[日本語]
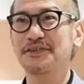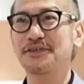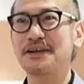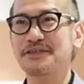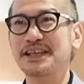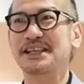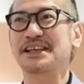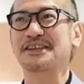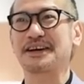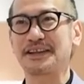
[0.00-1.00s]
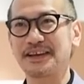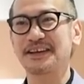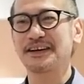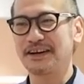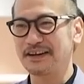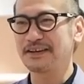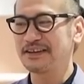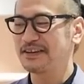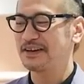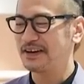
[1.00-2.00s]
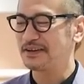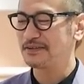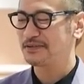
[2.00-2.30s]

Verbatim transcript: のラルディーニですからね、あのラルディーニです、はい、い